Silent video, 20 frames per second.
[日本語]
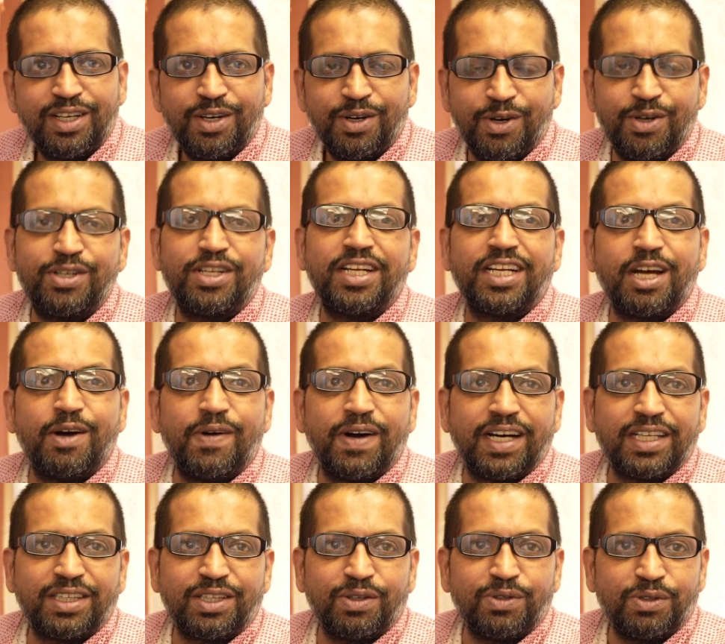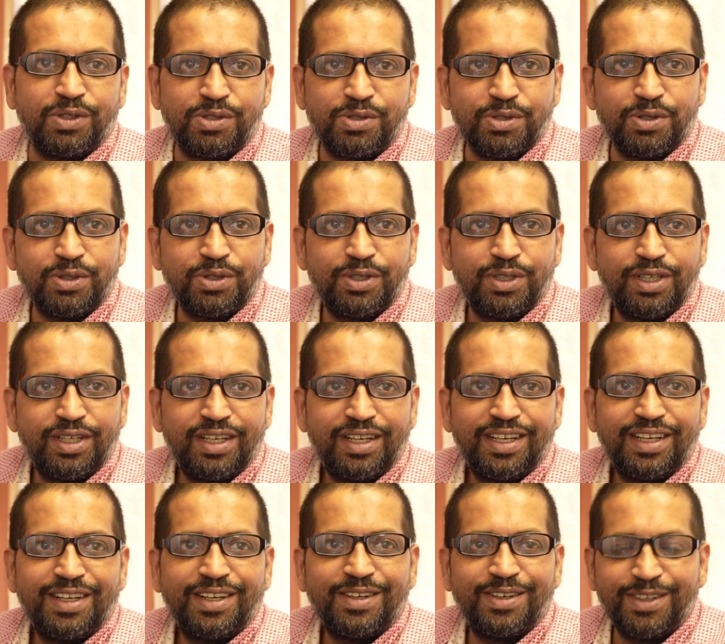本人が分かってるんですよ。本人
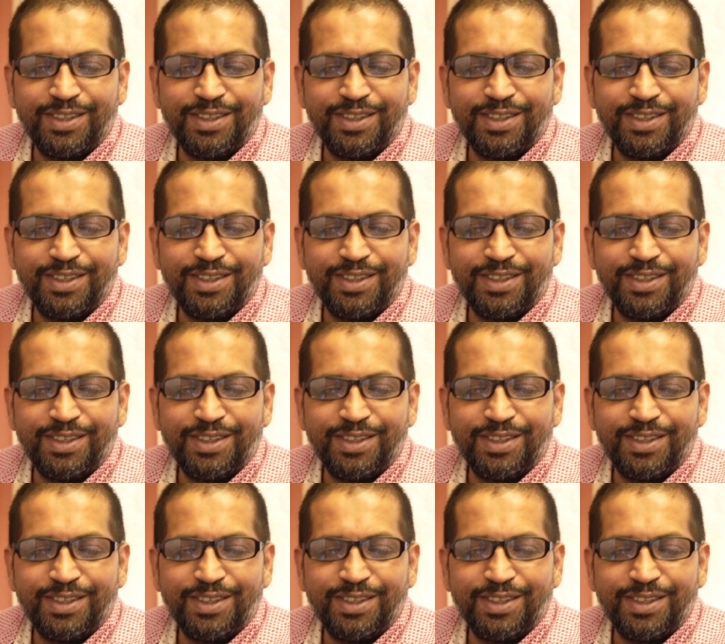は分かってる。